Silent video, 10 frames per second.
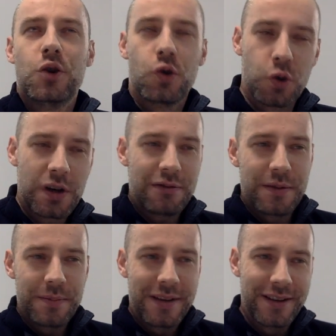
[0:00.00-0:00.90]

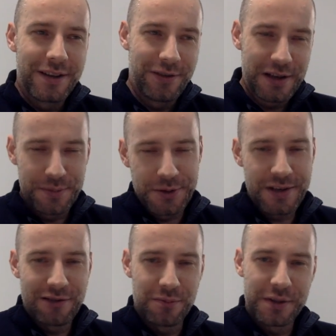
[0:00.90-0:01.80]
Szukałem, chwilkę mi to
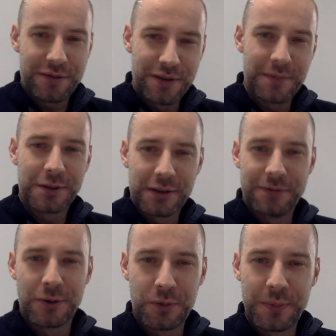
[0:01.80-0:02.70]
zajęło, bo trafiłem na to na
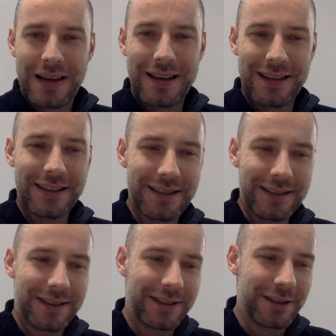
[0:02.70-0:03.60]
forum e,
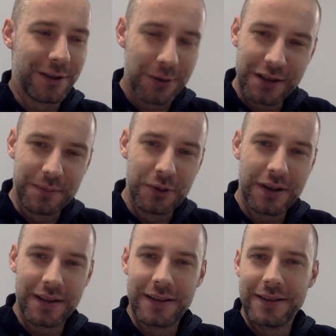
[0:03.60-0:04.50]
jakiś rok temu,
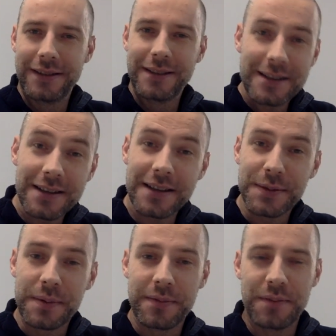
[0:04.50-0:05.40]
ale nie
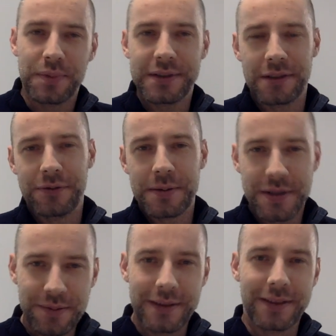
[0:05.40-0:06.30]
znalazłem i postanowiłem, że
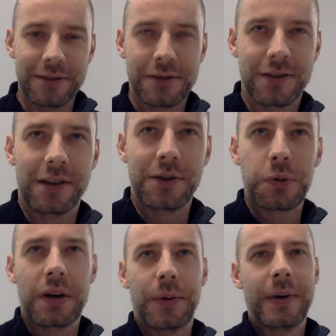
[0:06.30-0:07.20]
nie będę już dalej
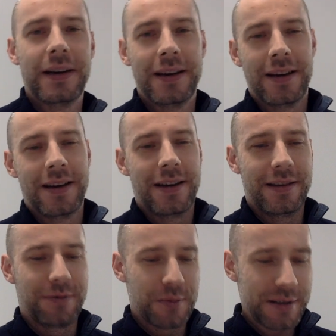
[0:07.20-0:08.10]
szukał
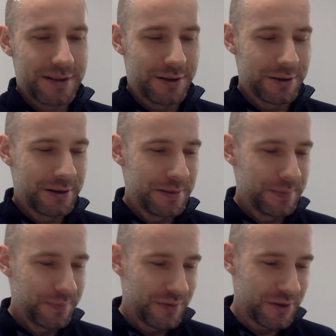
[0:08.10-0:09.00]
informacji o
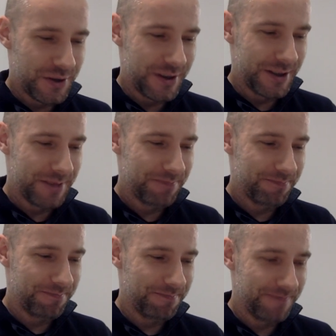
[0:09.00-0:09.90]
tym, że
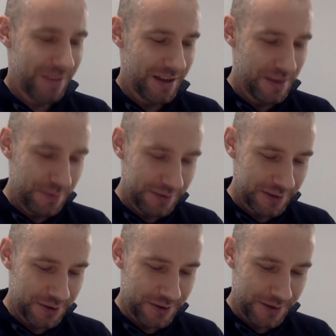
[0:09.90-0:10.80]
mm, ekipa w
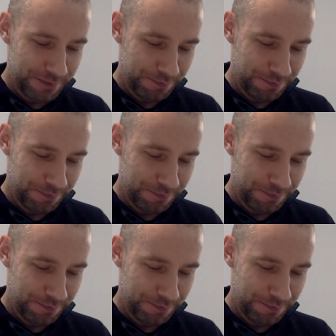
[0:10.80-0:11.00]
nadarzenie